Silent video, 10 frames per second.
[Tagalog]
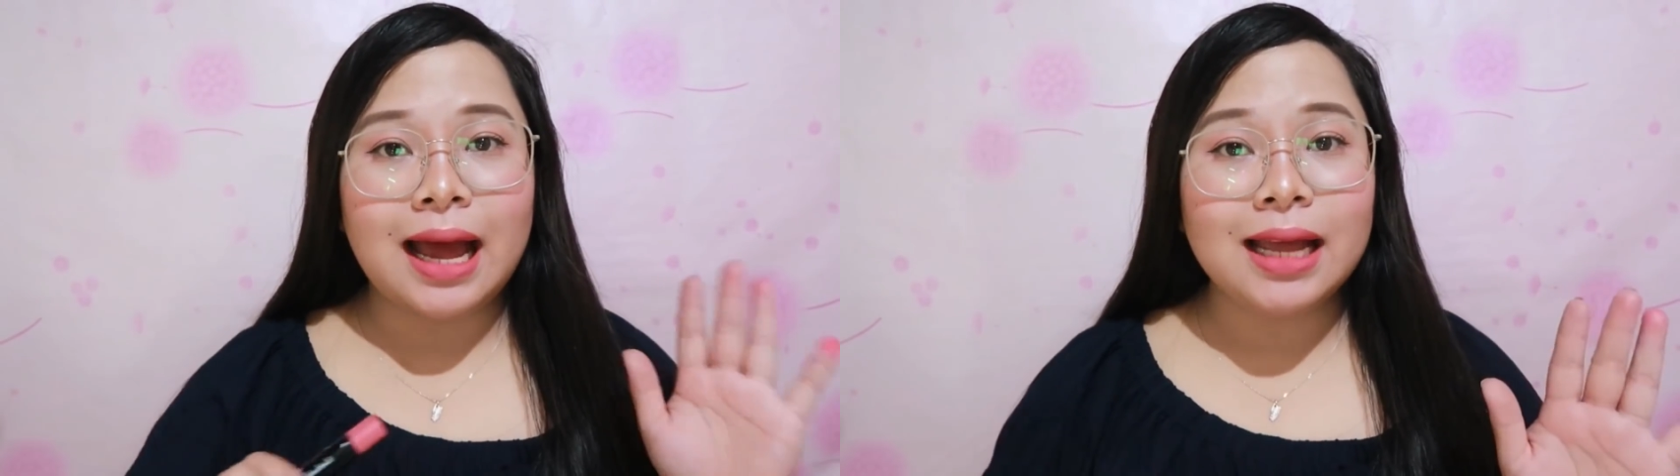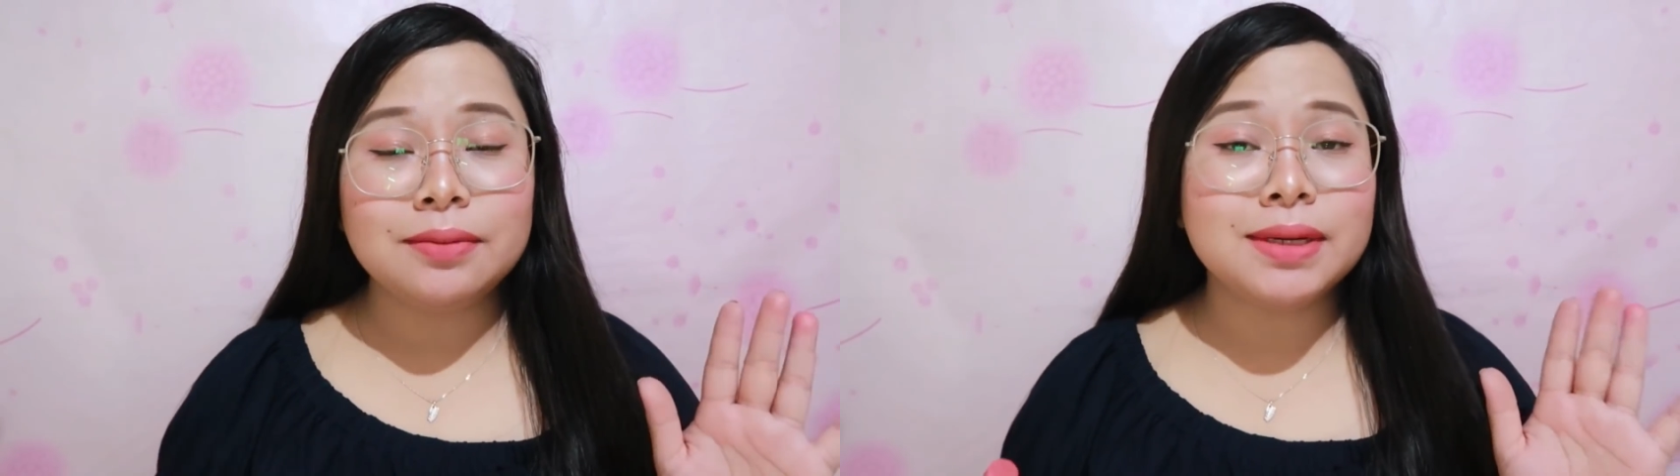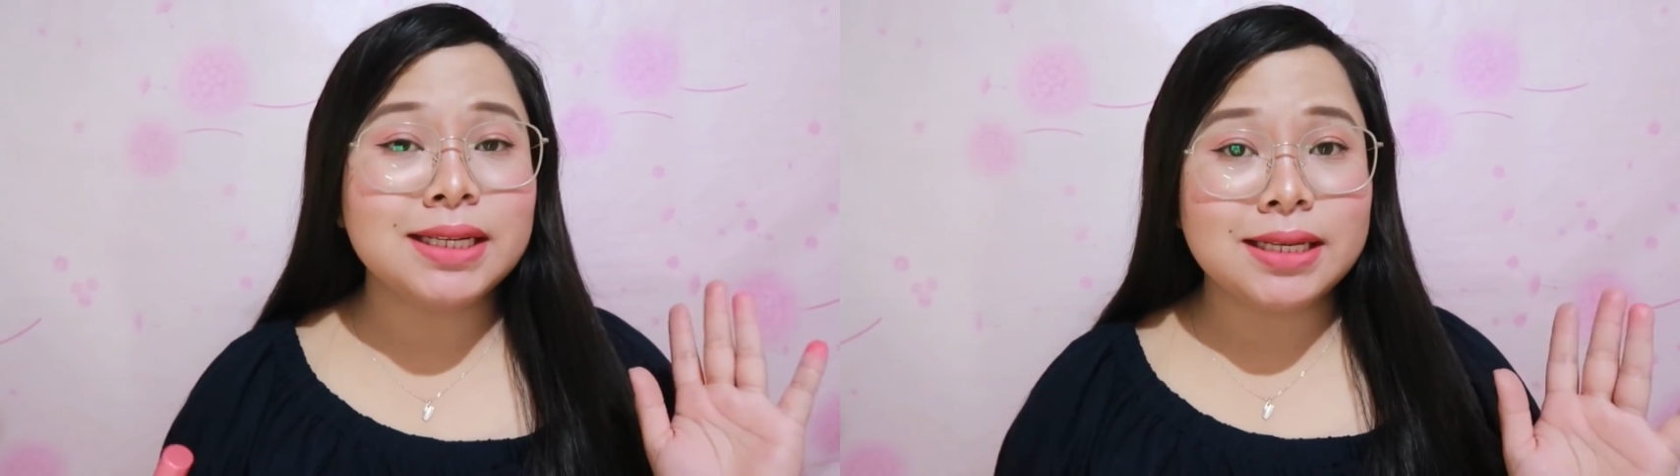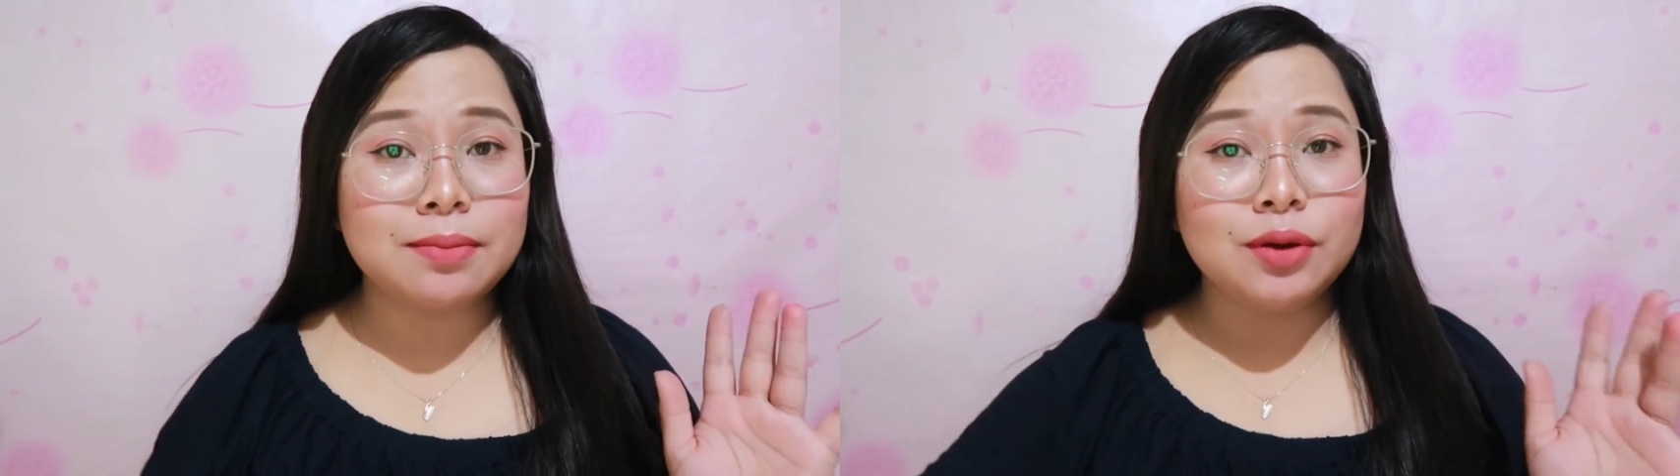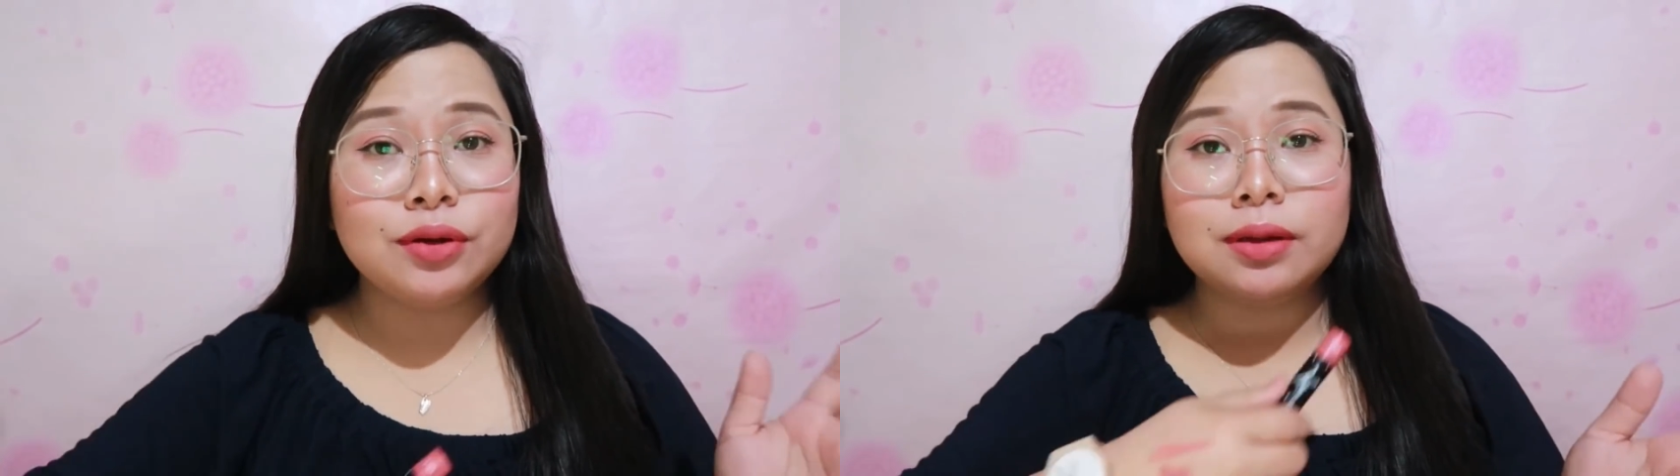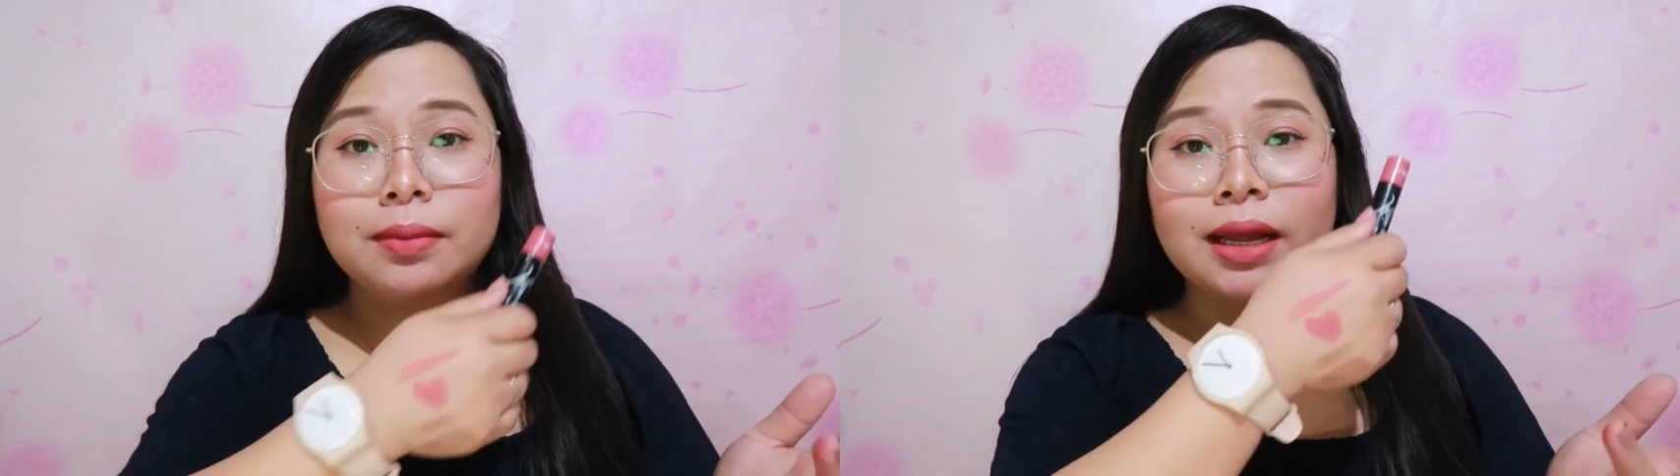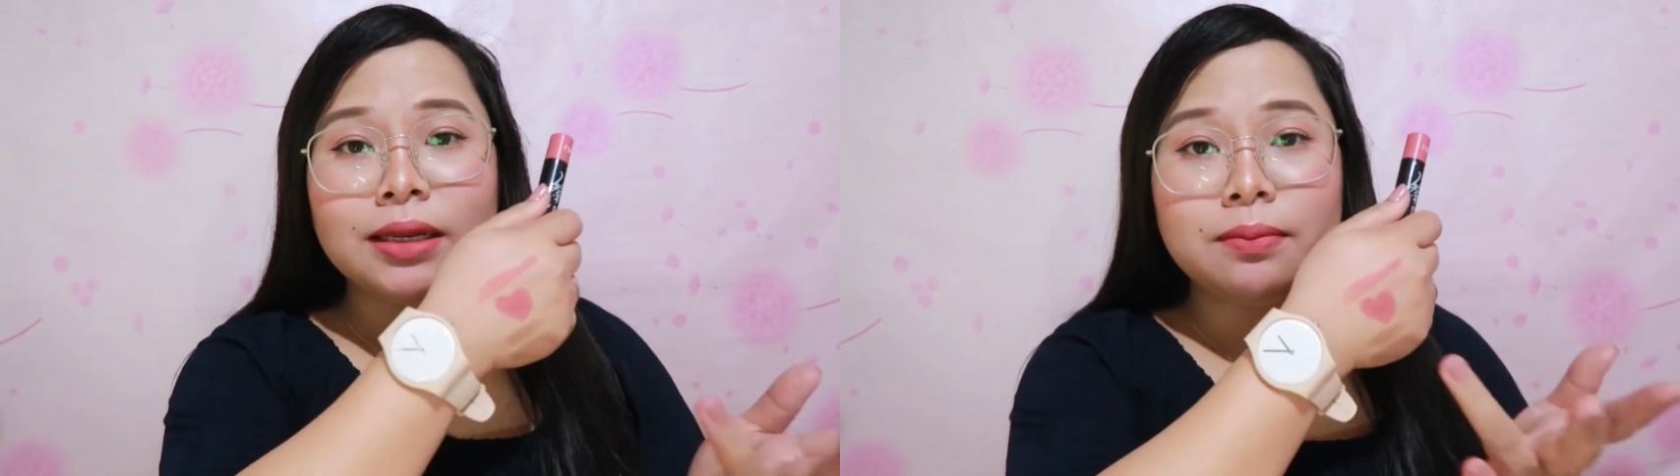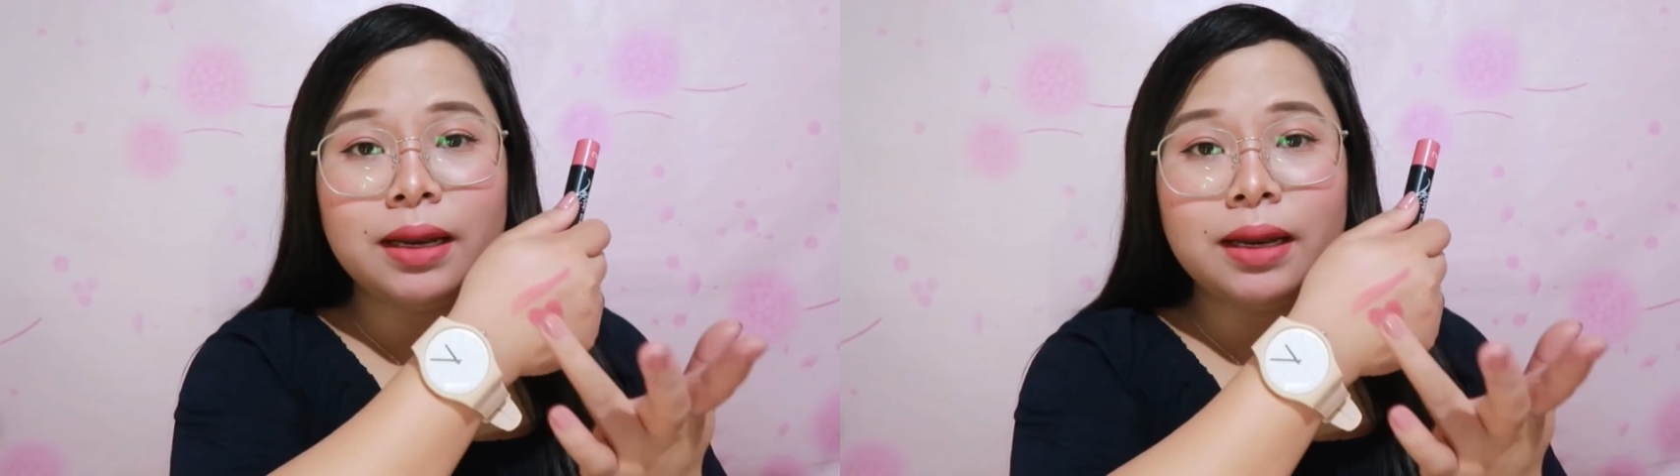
At masasabi ko naman,